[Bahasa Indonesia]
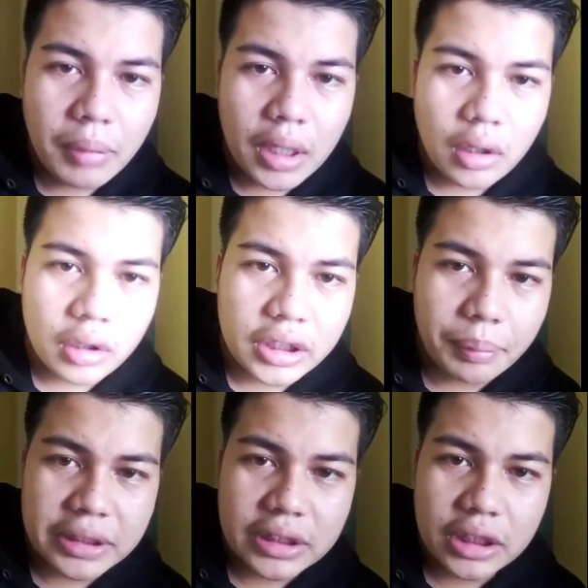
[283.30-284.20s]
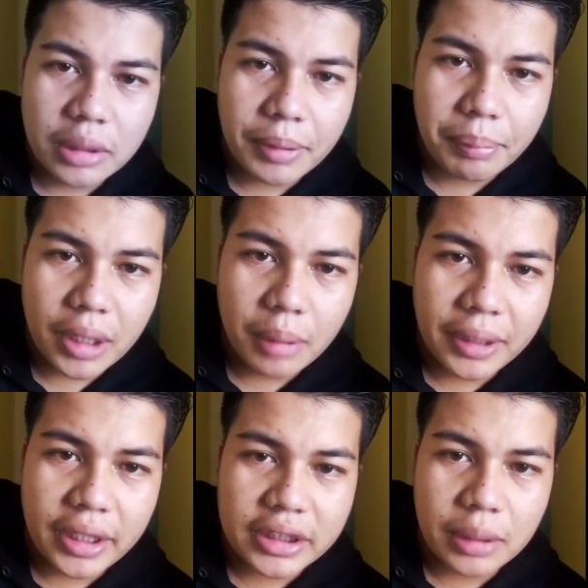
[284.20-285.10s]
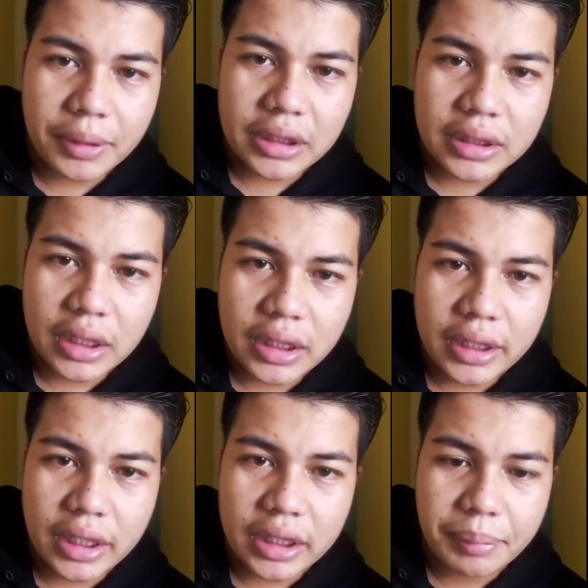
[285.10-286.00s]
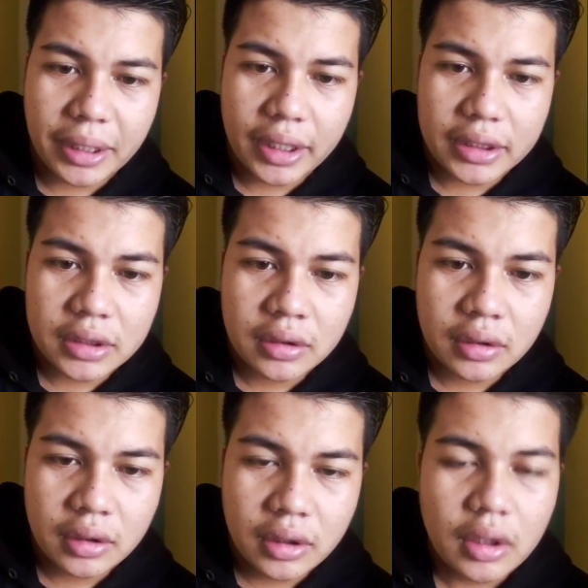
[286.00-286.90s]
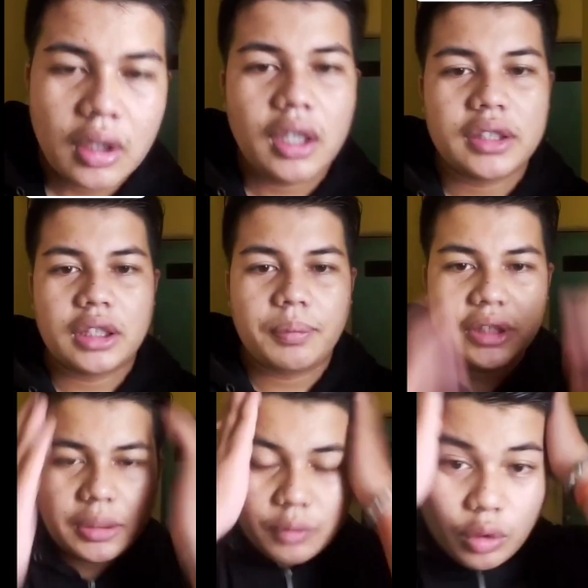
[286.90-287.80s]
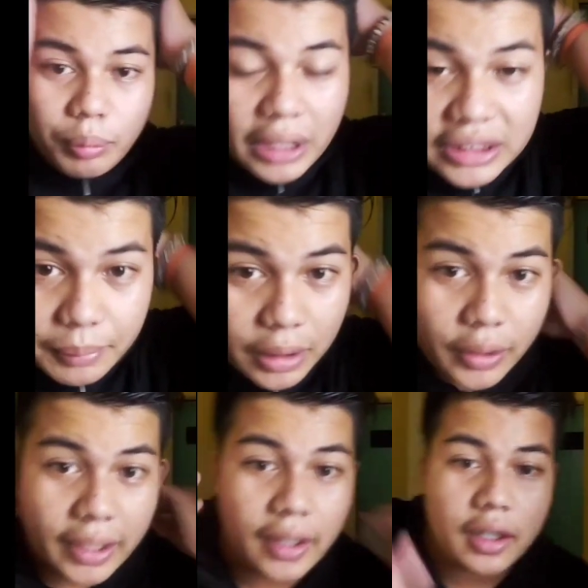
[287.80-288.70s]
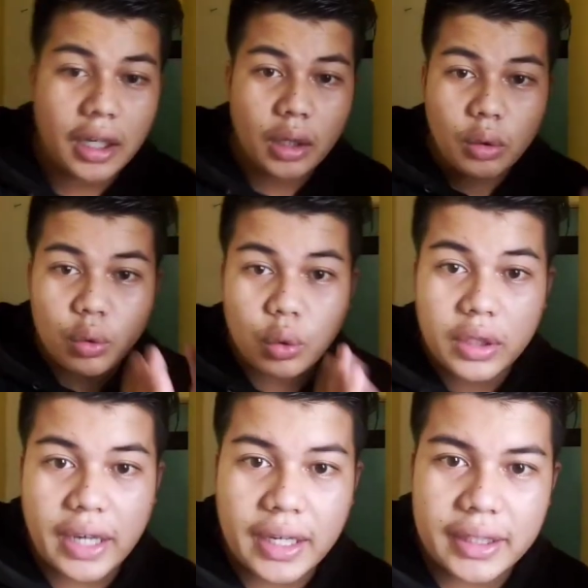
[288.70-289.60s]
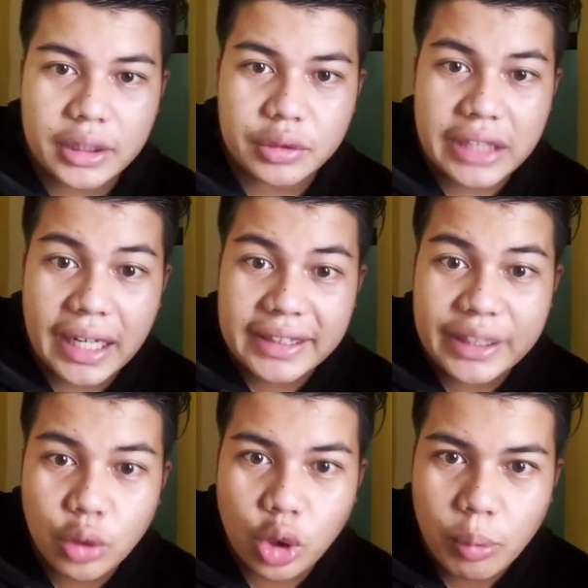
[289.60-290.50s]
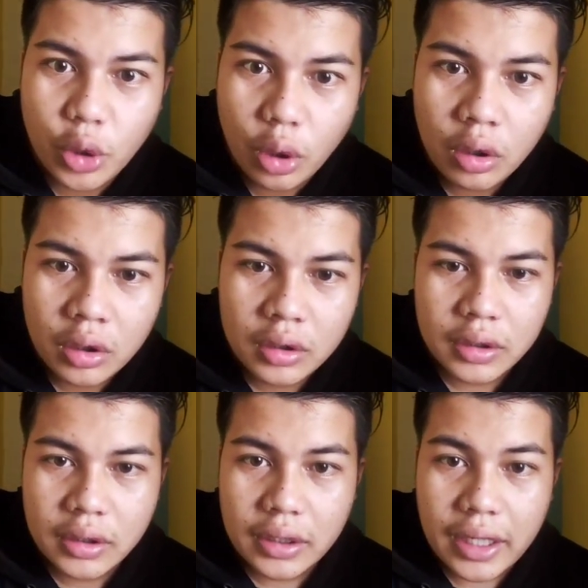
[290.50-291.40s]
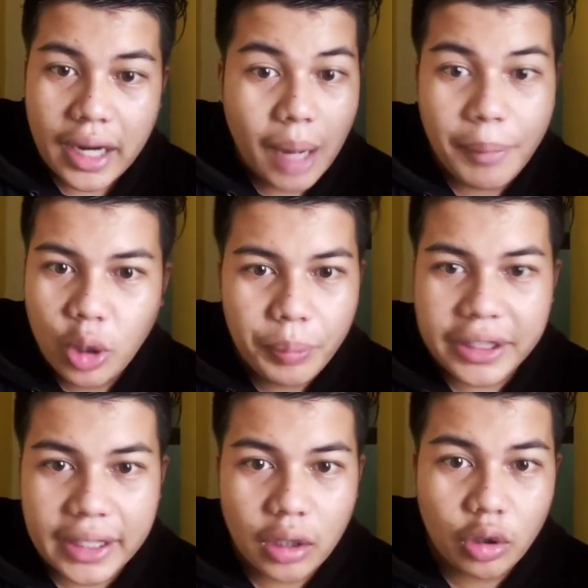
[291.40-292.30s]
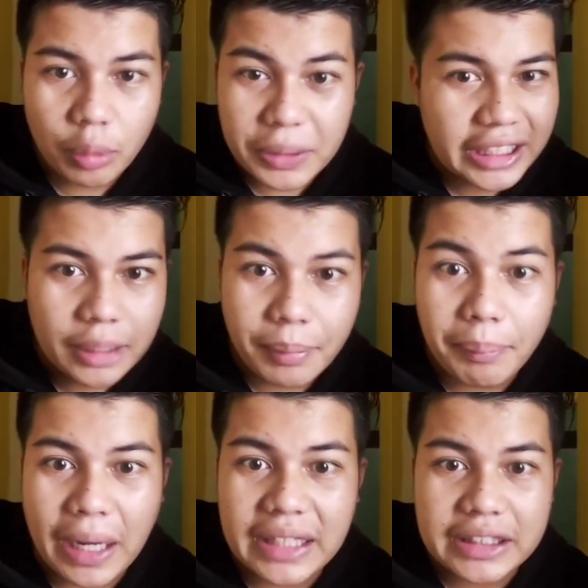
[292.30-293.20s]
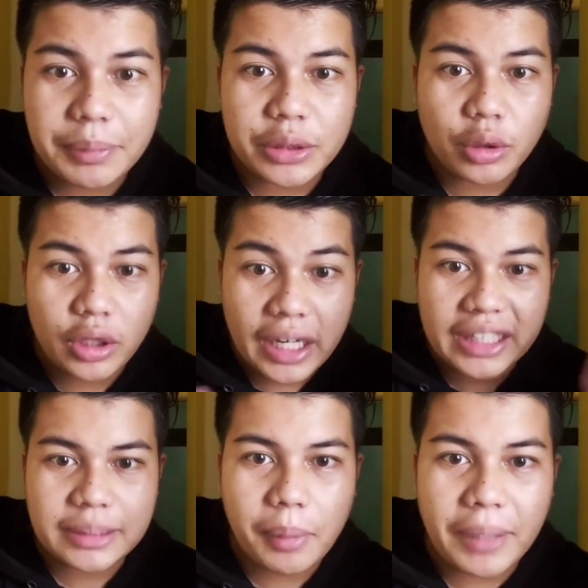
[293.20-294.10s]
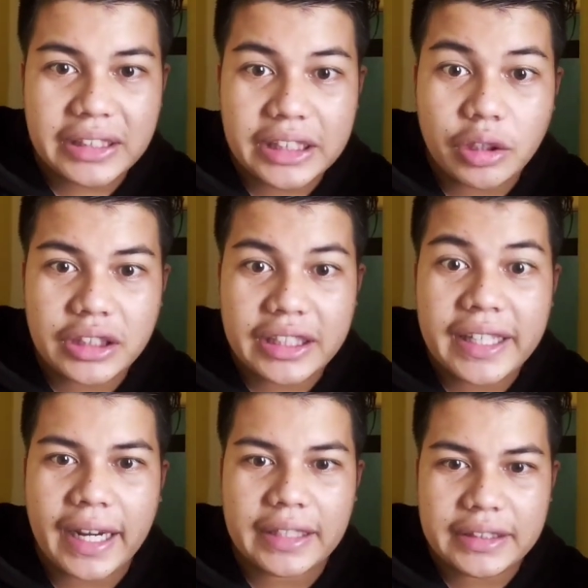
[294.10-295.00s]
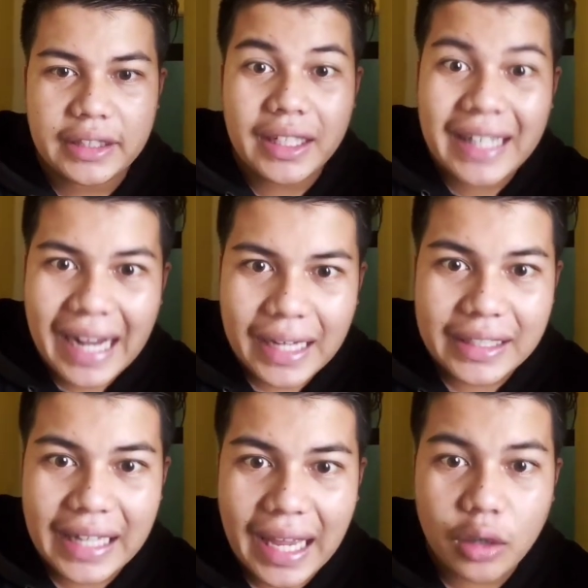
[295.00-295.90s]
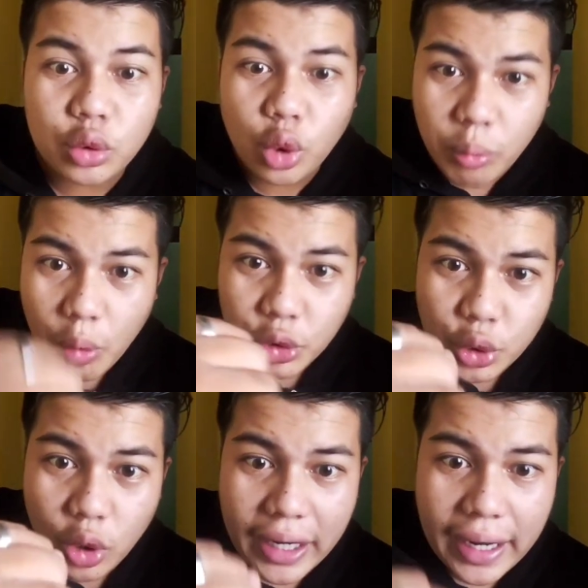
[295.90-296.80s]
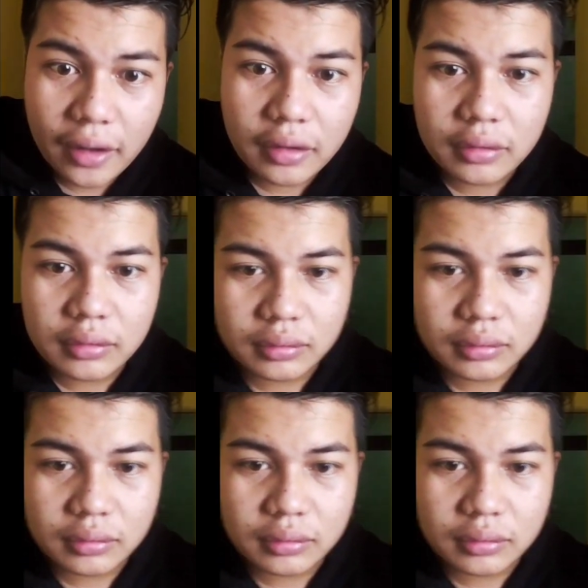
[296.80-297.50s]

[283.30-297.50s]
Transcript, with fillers: Bang, kalau kita pingsan di depan para PNS, apa kita akan diangkat PNS? Astagfirullahaladzim, udah aku bilang sama kau ya. Kalau guru nerangkan itu, jangan tidur kau bodoh. Apa kau pikir kalau kau pingsan depan Pak Haji, bis itu kau diangkat sama Pak Haji, kau jadi naik haji? Enggak, gila. Kau tumbuh uncung kau ya.